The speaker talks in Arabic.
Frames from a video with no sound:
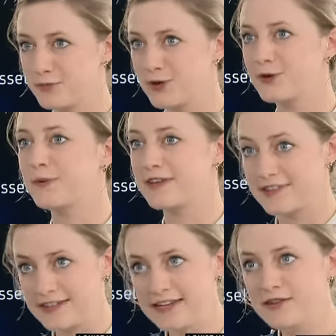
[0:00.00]
في
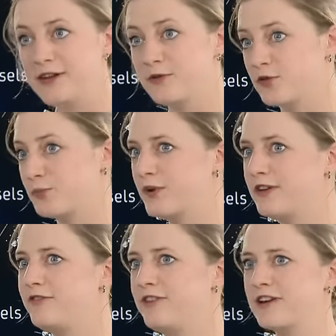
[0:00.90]
أوروبا ينظر
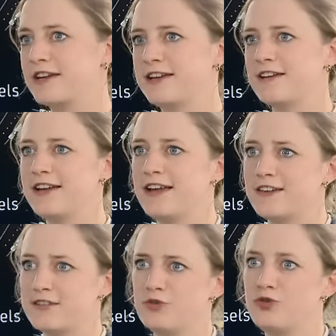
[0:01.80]
إلى نتائج
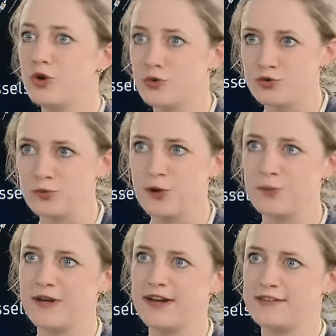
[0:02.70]
الانتخابات
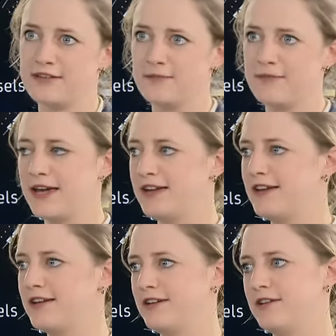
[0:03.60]
الهولندية بأنها
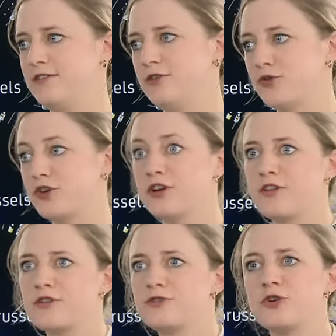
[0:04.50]
رفض
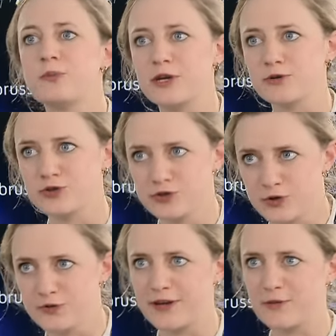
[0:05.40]
للشعبوية ورفض